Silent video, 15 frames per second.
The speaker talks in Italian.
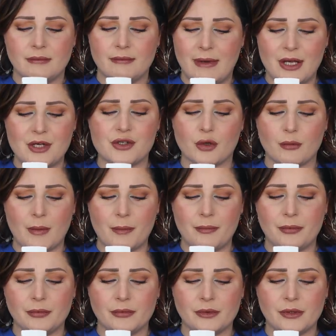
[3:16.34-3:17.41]
mushroom
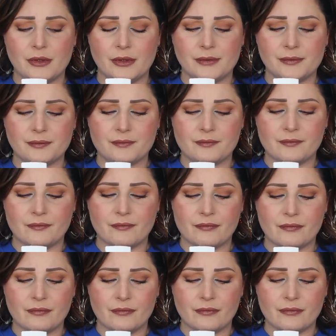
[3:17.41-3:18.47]
appunto,
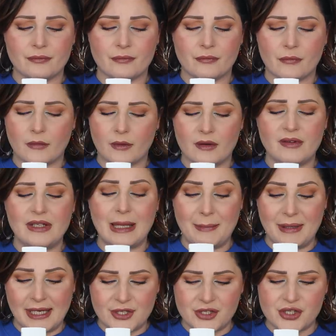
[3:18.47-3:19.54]

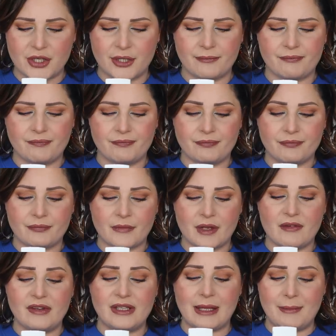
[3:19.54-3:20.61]
vitamina C,
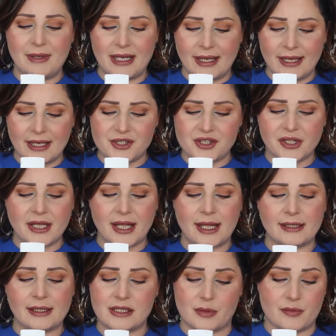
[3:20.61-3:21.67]
vitamina E
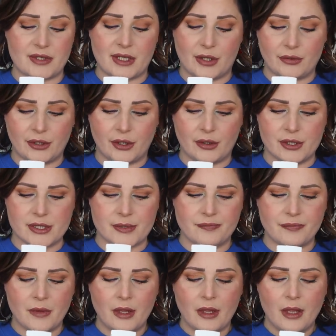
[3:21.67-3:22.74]
acetata, c'è un sacco di cose.
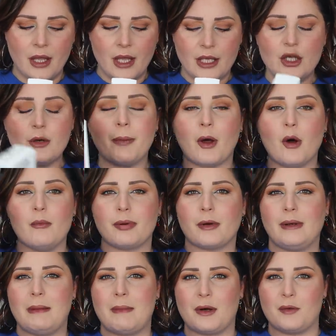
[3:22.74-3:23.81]
Io però ho un
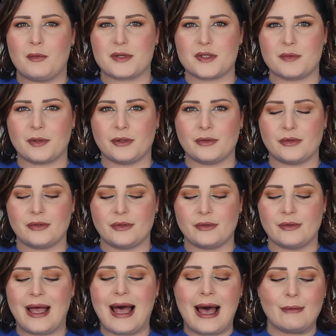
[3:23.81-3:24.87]
problema con questo
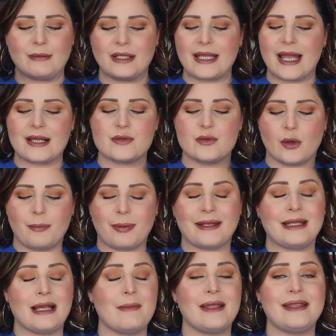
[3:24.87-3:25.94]
prodotto. Ha una texture
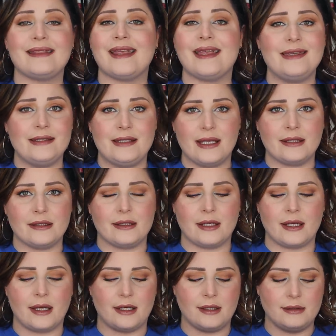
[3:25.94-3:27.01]
praticamente
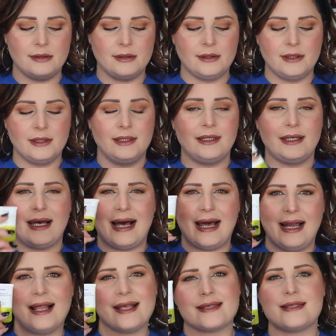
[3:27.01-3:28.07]
identica
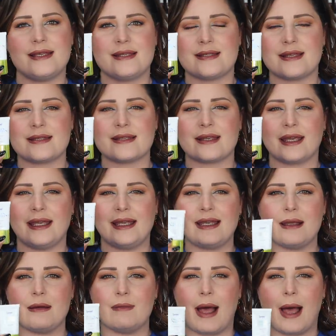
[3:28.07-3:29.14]
all'Ansin
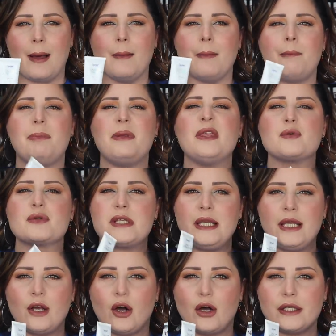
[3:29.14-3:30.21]
Sunscreen, ma più
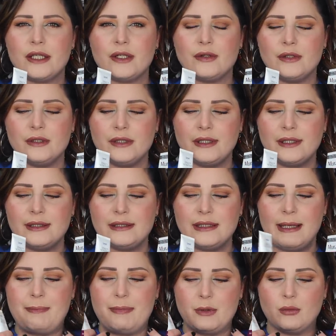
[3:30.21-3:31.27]
siliconico
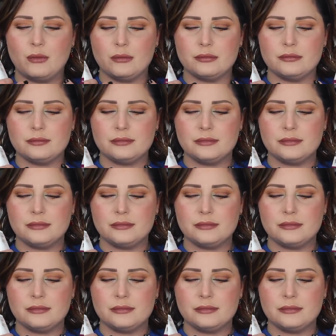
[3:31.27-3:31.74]
e più